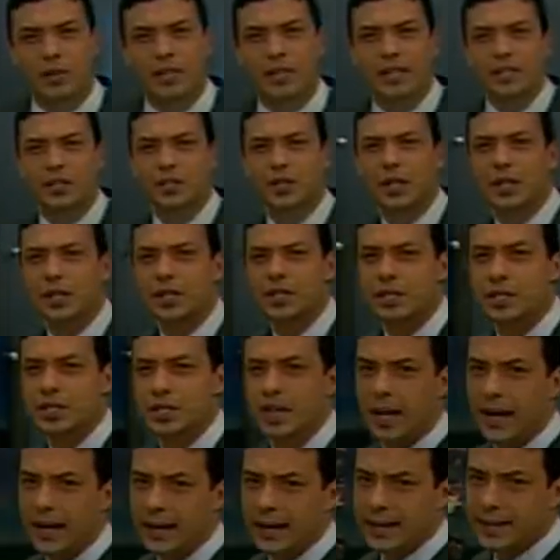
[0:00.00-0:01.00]
Muita
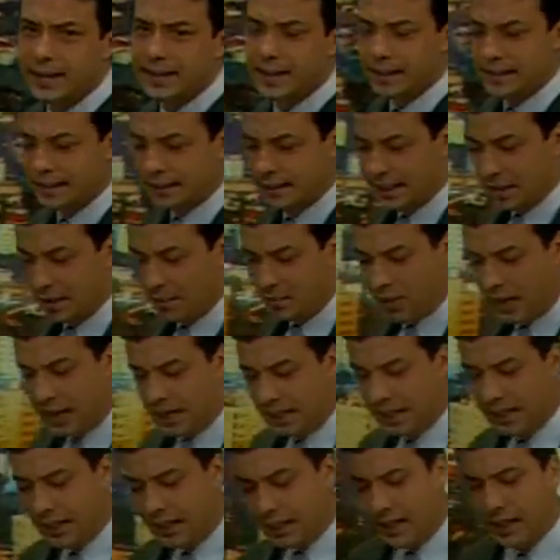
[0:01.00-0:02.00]
gente ainda
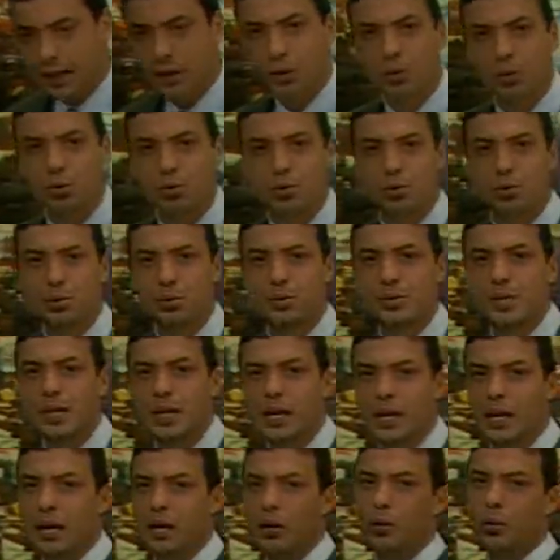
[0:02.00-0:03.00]
trabalha na
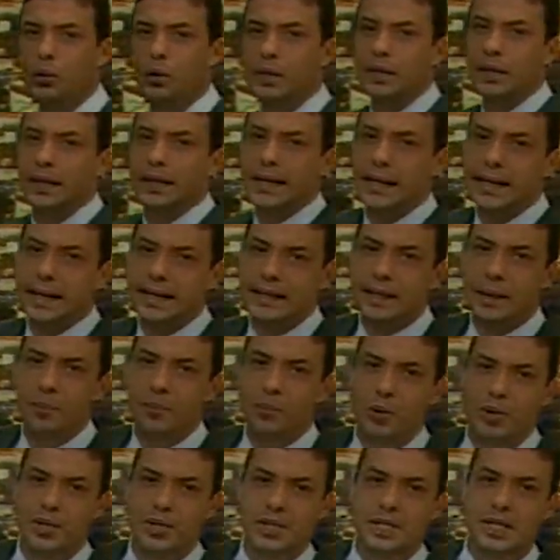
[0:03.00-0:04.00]
reconstrução é,
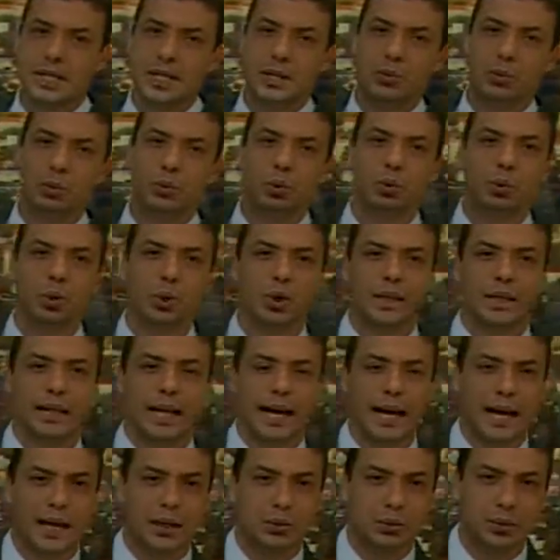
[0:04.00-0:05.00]
depois do
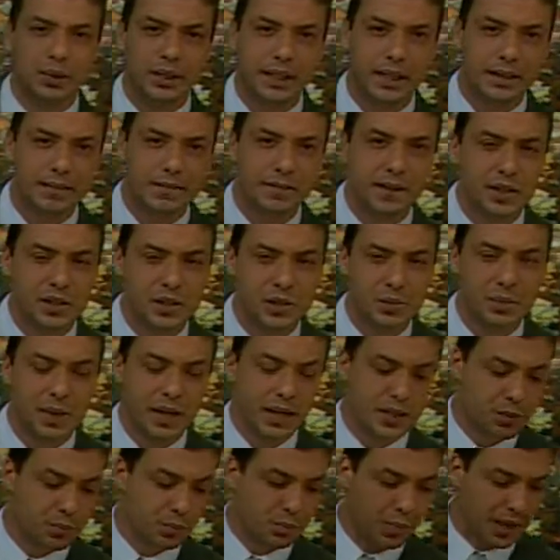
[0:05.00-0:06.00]
tornado que
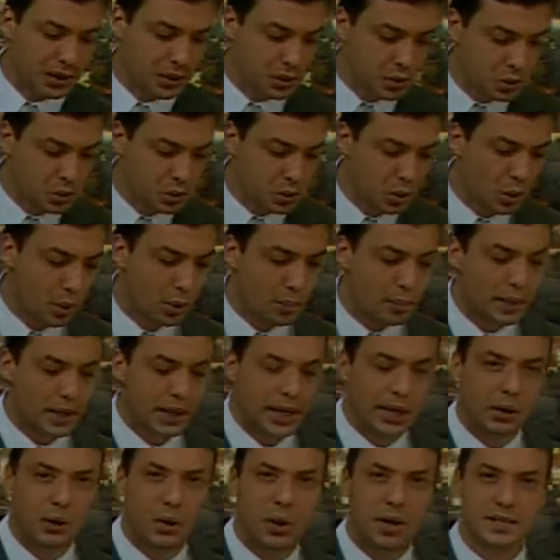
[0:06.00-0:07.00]
infelizmente passou
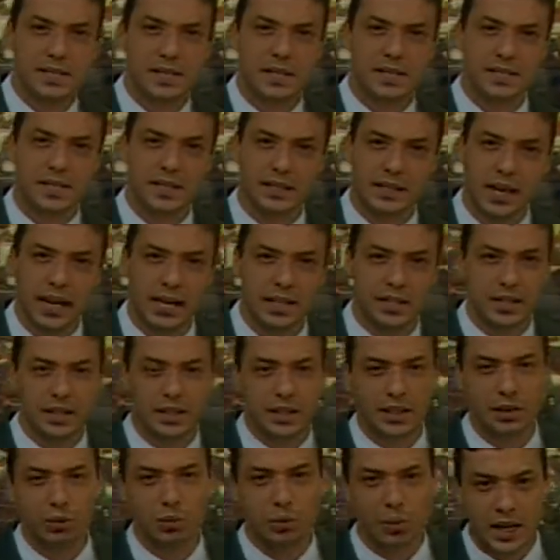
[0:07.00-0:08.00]
pela nossa cidade
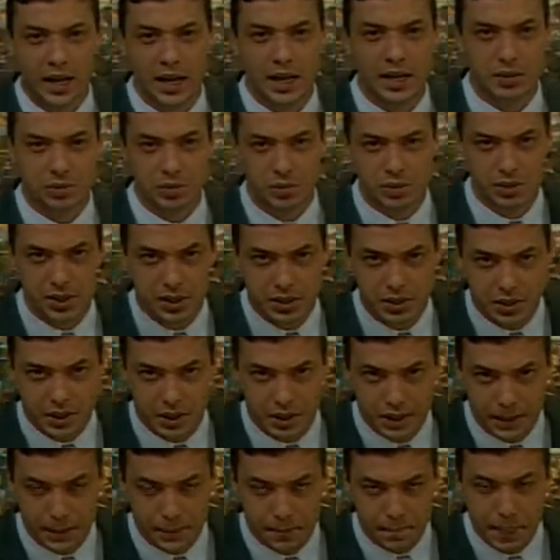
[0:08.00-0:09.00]
aqui no caso
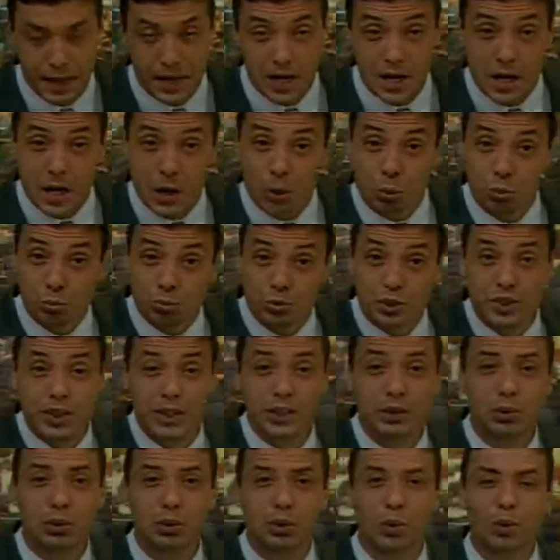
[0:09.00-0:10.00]
Xanxerê. Um
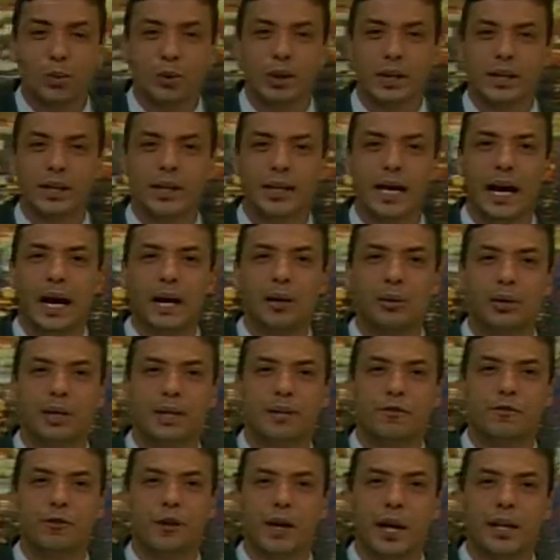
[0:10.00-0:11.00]
centro comunitário
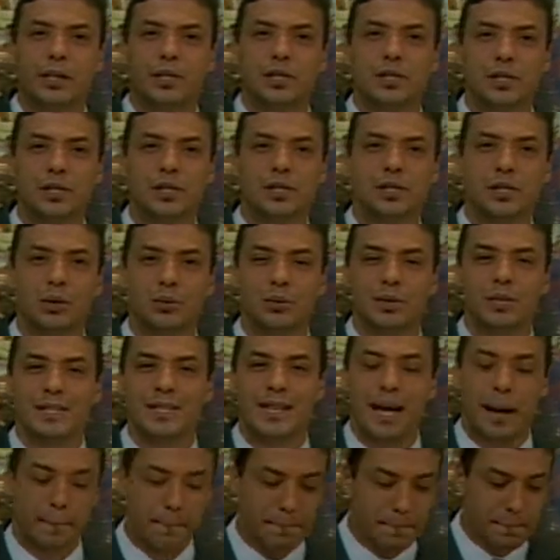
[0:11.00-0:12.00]
que foi atingido
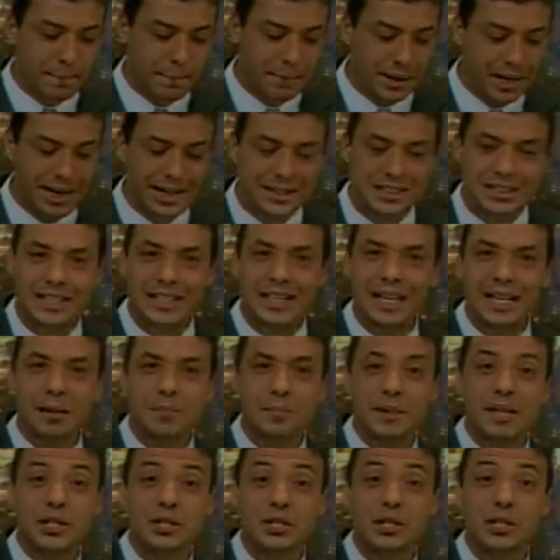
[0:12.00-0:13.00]
está
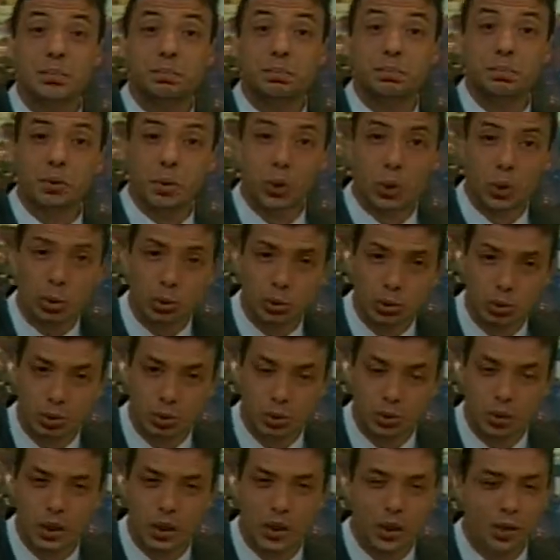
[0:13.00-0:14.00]
praticamente
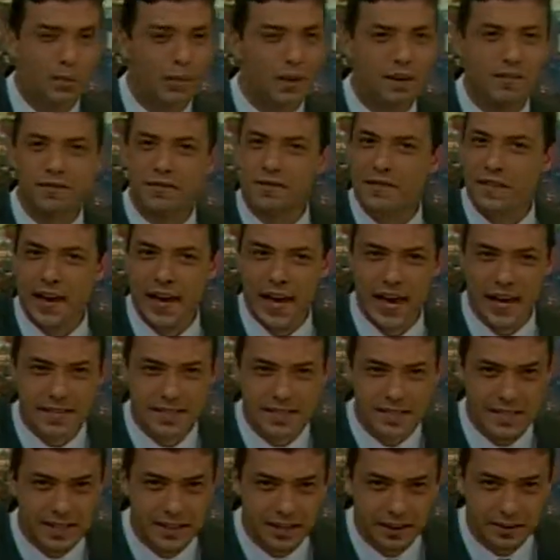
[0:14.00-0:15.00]
pronto. Uma
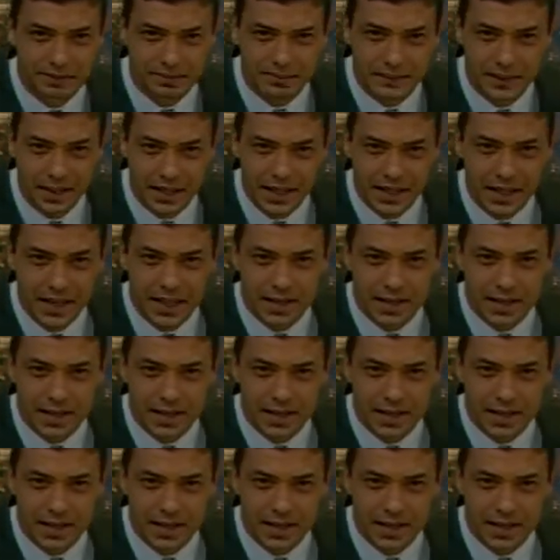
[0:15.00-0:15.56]
festa